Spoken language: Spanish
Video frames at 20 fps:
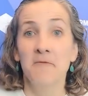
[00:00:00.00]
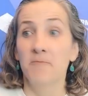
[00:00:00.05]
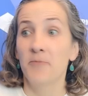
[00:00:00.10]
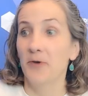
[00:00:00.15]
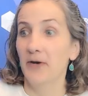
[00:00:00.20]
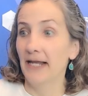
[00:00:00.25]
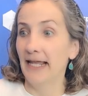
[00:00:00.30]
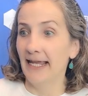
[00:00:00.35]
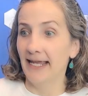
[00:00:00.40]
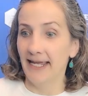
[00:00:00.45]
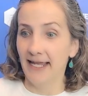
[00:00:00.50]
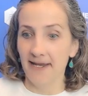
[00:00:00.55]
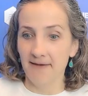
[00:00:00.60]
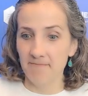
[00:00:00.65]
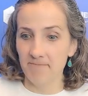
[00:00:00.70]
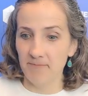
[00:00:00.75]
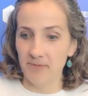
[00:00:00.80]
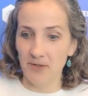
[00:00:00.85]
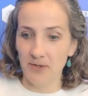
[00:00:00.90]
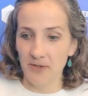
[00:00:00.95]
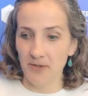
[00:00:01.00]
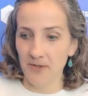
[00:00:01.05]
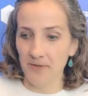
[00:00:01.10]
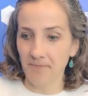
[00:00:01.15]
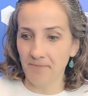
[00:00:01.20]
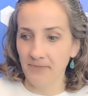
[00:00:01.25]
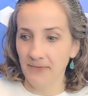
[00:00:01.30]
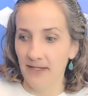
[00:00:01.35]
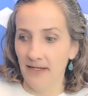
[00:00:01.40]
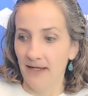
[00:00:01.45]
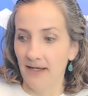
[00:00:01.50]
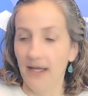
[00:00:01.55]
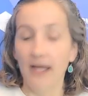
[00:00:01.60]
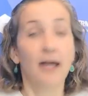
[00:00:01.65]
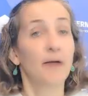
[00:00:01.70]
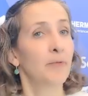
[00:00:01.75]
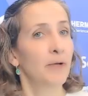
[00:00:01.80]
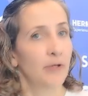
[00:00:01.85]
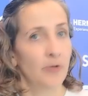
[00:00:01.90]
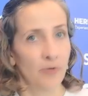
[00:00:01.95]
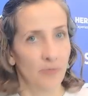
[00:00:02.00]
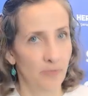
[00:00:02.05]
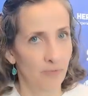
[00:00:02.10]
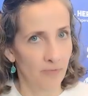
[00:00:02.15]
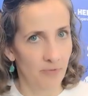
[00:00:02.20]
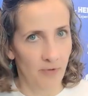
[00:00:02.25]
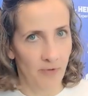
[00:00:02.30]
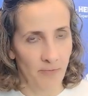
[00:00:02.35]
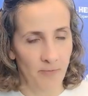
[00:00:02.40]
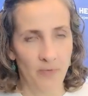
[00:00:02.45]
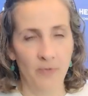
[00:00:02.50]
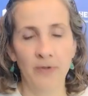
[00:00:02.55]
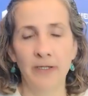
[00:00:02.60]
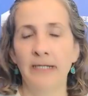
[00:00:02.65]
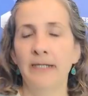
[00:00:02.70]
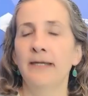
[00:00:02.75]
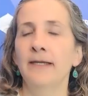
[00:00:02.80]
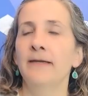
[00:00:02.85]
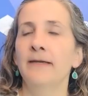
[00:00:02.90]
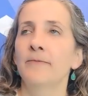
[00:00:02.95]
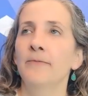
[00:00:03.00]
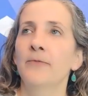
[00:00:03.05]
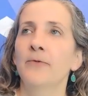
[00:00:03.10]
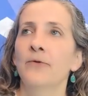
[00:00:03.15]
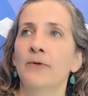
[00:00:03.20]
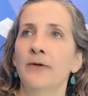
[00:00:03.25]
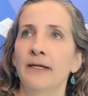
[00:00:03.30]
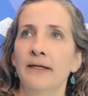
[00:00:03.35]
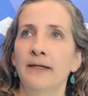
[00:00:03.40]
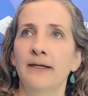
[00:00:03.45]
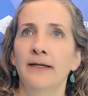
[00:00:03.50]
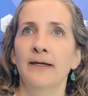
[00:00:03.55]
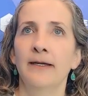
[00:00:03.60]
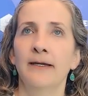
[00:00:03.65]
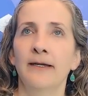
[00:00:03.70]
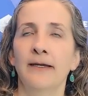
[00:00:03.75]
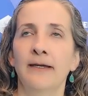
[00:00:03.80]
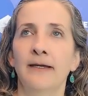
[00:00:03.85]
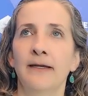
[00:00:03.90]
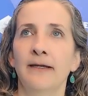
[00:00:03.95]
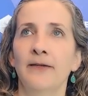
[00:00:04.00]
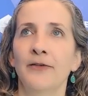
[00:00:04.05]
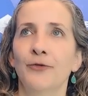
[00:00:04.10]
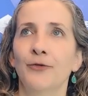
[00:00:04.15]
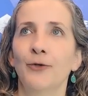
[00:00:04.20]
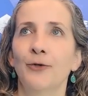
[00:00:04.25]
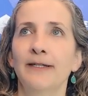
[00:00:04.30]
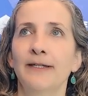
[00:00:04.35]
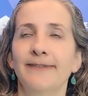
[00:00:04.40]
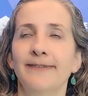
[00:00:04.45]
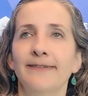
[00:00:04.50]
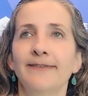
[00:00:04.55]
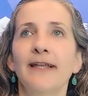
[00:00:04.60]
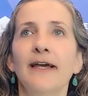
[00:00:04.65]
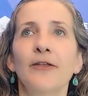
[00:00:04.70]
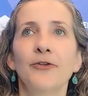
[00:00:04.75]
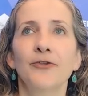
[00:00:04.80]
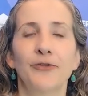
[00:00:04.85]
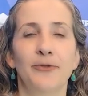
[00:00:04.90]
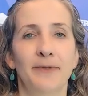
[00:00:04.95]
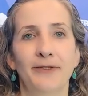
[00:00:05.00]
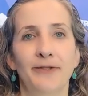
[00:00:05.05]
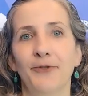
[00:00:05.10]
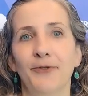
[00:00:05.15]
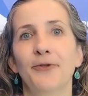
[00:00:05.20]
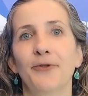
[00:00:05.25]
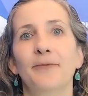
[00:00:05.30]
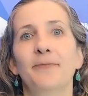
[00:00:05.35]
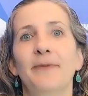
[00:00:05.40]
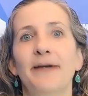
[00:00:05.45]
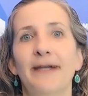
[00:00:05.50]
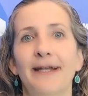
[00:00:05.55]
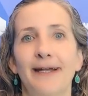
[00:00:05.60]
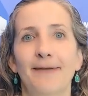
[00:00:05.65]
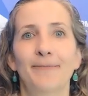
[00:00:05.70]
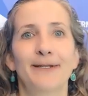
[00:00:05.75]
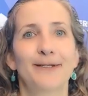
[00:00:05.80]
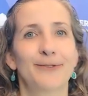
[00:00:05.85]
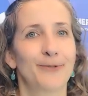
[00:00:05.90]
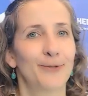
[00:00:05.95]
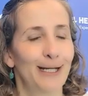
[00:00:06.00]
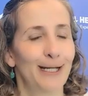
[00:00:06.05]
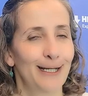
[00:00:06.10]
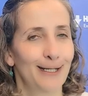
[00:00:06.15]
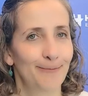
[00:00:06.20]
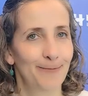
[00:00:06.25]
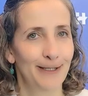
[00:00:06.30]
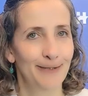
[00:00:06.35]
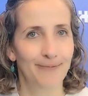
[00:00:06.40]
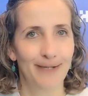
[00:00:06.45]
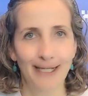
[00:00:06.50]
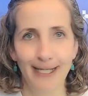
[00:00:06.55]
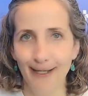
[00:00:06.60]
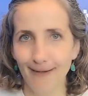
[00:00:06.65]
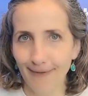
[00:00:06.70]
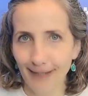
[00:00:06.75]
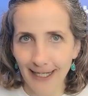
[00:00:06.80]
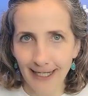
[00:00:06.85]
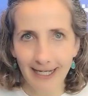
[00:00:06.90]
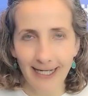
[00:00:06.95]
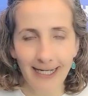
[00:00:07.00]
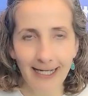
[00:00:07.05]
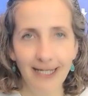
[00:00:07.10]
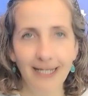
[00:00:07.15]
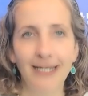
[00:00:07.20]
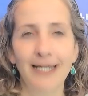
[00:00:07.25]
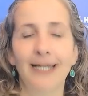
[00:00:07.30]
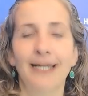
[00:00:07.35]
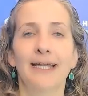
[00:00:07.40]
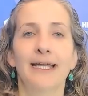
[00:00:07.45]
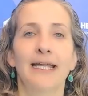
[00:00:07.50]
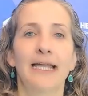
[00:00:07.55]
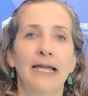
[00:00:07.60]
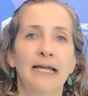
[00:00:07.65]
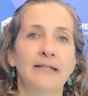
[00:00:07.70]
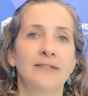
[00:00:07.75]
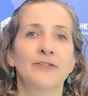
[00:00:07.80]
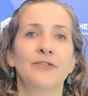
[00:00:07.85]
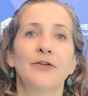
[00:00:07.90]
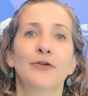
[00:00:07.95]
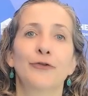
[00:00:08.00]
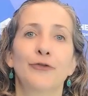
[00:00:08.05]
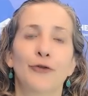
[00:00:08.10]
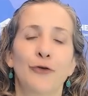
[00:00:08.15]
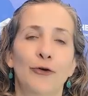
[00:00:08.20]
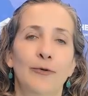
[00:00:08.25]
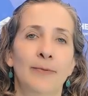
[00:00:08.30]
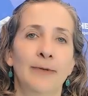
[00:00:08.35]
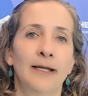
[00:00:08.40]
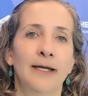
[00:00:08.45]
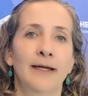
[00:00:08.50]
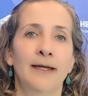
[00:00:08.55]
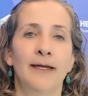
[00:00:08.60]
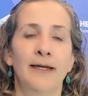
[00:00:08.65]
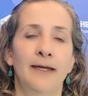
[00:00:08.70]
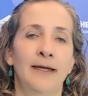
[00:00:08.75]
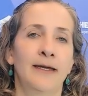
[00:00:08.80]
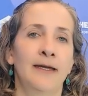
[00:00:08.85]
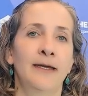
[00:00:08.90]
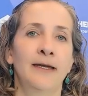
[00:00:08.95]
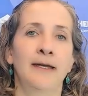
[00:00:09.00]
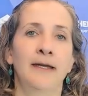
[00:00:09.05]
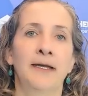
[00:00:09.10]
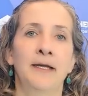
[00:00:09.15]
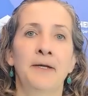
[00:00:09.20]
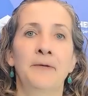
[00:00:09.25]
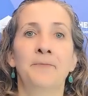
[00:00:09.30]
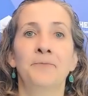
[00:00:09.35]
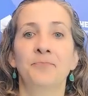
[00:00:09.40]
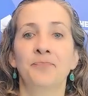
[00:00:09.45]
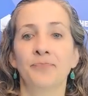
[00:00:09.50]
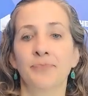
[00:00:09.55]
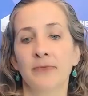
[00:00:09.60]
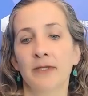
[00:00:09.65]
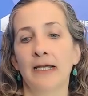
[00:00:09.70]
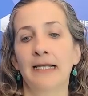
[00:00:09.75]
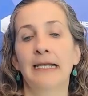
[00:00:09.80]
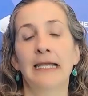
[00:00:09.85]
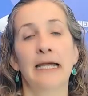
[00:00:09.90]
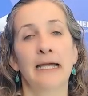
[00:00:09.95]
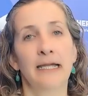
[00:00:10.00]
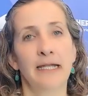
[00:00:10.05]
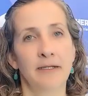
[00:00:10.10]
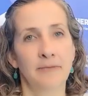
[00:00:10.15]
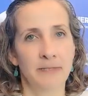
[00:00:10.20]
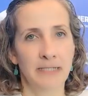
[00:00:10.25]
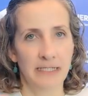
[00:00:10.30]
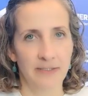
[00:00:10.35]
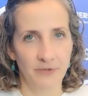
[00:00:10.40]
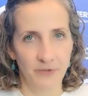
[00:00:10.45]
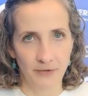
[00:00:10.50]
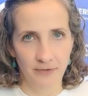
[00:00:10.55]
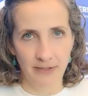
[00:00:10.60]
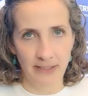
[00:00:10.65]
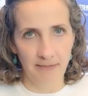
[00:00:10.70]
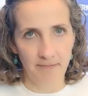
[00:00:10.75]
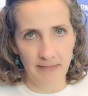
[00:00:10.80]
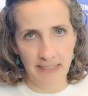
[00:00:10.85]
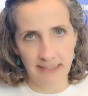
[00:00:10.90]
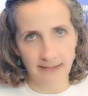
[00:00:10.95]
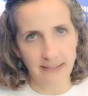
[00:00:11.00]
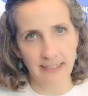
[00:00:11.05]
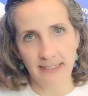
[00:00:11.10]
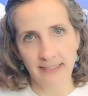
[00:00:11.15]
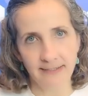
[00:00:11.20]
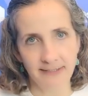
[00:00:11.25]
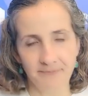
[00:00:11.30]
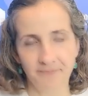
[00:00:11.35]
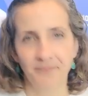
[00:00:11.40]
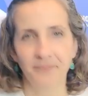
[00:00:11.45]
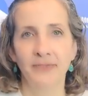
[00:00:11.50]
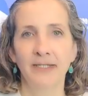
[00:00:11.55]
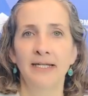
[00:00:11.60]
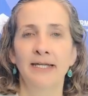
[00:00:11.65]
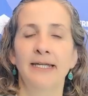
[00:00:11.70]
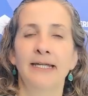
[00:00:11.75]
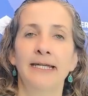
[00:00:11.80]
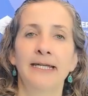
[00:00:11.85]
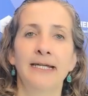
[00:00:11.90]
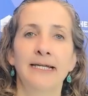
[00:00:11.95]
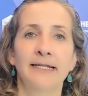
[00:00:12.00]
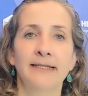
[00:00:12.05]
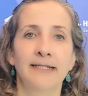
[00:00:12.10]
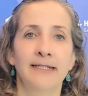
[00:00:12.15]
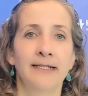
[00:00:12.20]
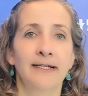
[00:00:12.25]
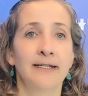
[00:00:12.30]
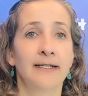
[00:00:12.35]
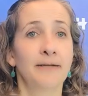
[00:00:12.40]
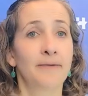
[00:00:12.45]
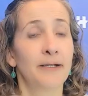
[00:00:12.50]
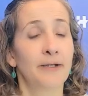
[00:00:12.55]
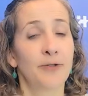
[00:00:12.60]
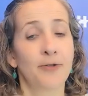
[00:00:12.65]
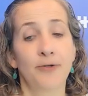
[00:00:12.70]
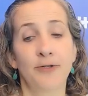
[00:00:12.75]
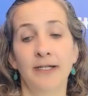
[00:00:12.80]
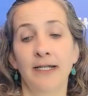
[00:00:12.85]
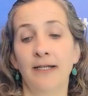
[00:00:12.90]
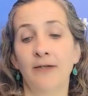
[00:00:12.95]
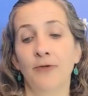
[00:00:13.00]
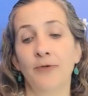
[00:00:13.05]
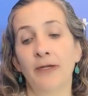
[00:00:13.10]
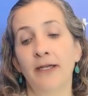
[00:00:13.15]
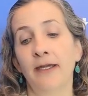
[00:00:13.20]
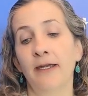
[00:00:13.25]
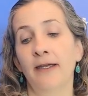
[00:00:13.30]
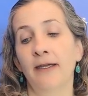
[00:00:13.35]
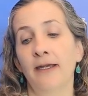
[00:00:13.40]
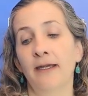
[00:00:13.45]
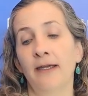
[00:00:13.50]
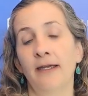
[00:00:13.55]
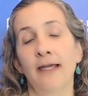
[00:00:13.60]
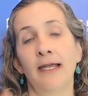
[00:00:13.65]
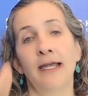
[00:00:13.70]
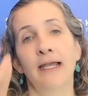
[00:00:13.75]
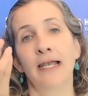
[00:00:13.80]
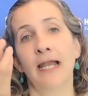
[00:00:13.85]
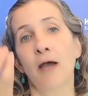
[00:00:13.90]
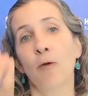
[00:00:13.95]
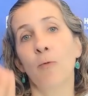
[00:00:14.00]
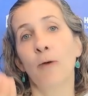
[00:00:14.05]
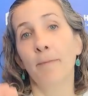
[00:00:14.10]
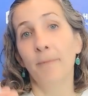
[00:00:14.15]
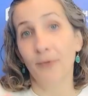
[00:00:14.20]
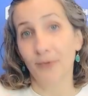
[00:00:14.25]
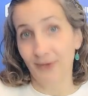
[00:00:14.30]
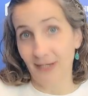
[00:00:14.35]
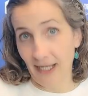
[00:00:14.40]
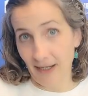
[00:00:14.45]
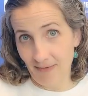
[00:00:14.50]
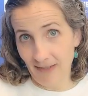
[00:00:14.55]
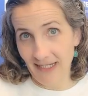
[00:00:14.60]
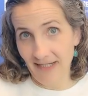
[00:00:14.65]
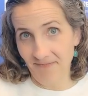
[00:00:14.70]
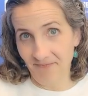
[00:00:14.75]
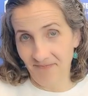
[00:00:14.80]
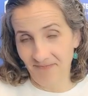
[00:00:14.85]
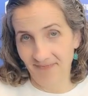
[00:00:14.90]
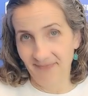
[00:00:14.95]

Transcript: Por ejemplo, ah, bueno, uno muy, muy eh, solicitado, sobre todo para preescolar y primaria baja, que es sobre eh, la germinación de plantas y que tiene que ver con el eh, agua potable